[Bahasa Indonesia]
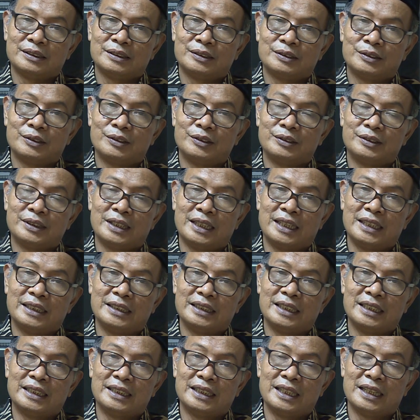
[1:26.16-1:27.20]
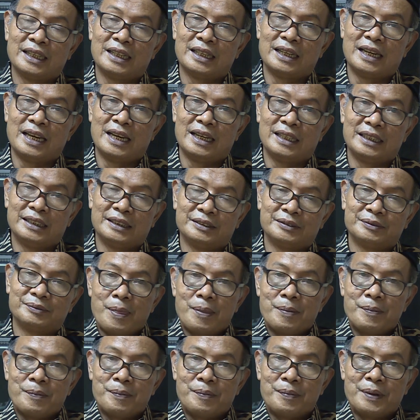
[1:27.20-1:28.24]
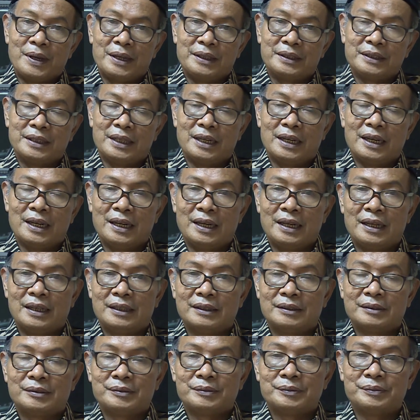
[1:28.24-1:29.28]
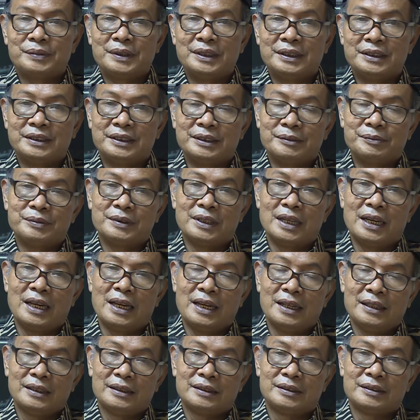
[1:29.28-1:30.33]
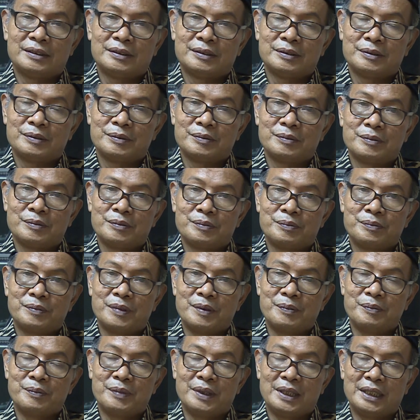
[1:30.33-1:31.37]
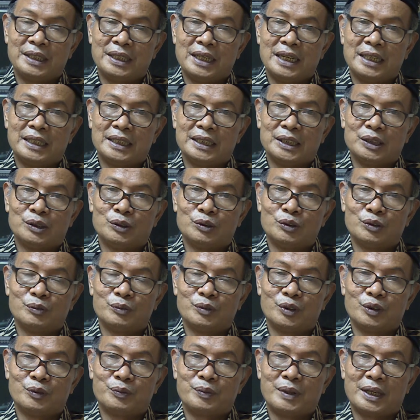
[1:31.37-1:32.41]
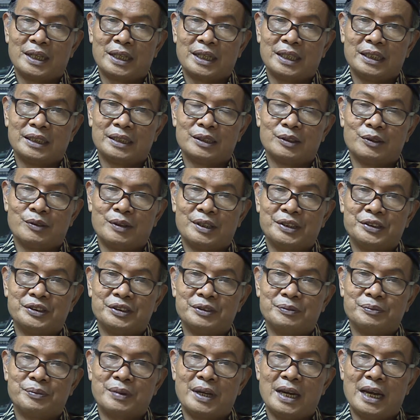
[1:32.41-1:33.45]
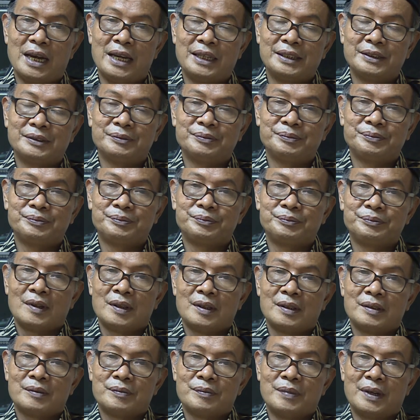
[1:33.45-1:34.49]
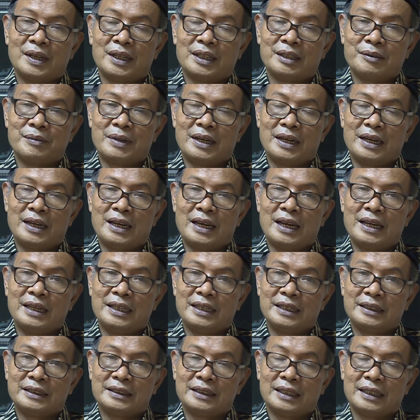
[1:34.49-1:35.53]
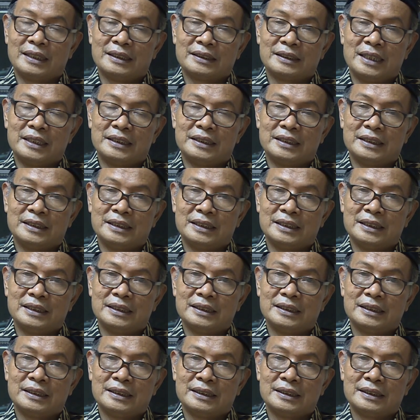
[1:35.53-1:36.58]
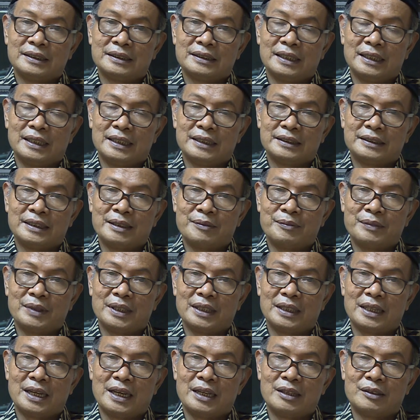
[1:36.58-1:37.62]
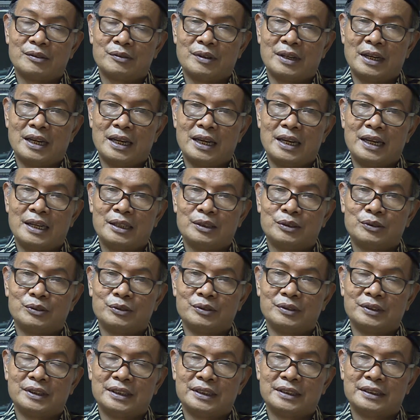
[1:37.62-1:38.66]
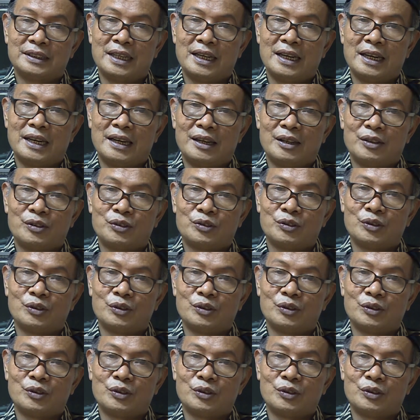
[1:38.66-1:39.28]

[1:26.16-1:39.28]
saudaranya yang lain pada prinsipnya pemberian itu merupakan kewajiban bagaimana ayat yang tadi saya sampaikan wa atun nisaa